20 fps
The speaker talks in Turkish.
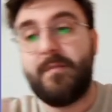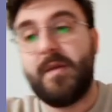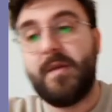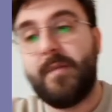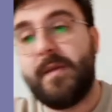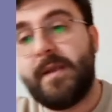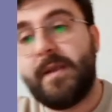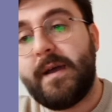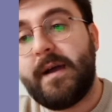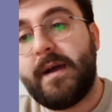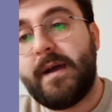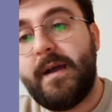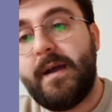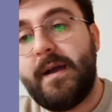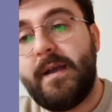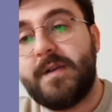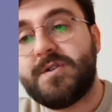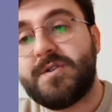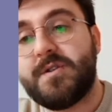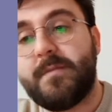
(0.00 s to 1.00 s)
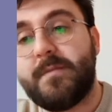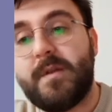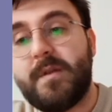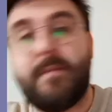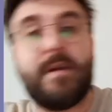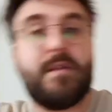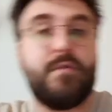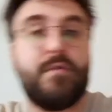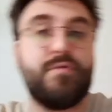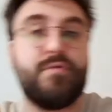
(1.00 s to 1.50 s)
Birbirine kaynaştırma
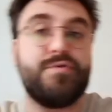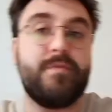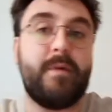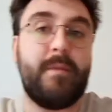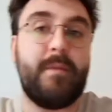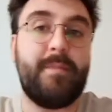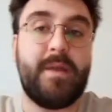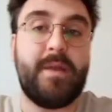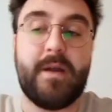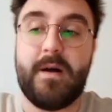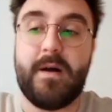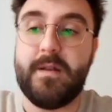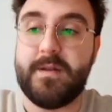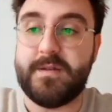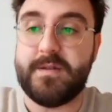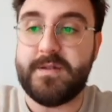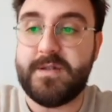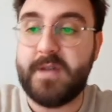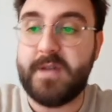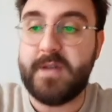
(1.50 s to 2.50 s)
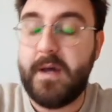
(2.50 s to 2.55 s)
demektir. O zaman biri alırız.